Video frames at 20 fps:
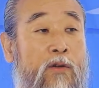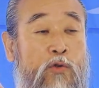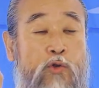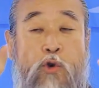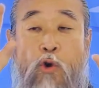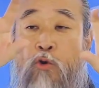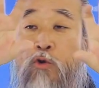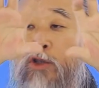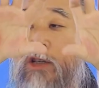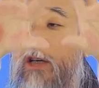
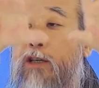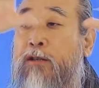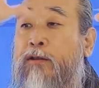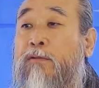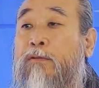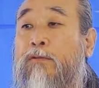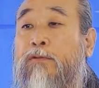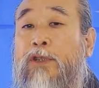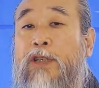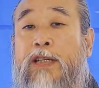
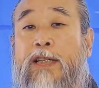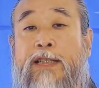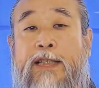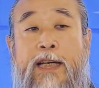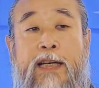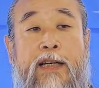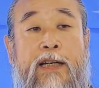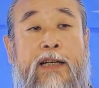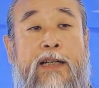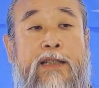총체적으로 이
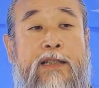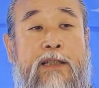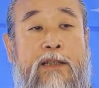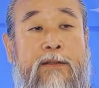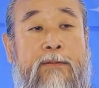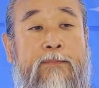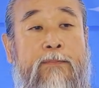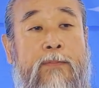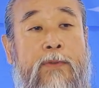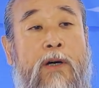사회가
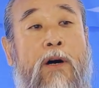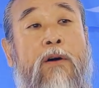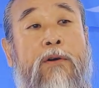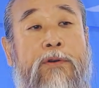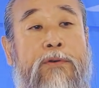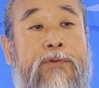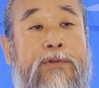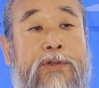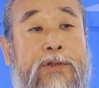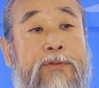지금
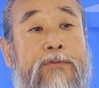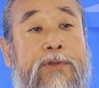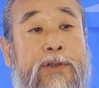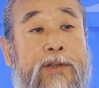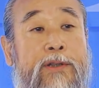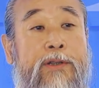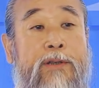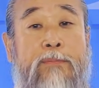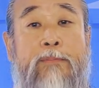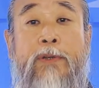어려워지고
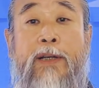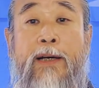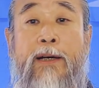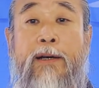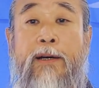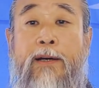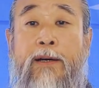있는 겁니다.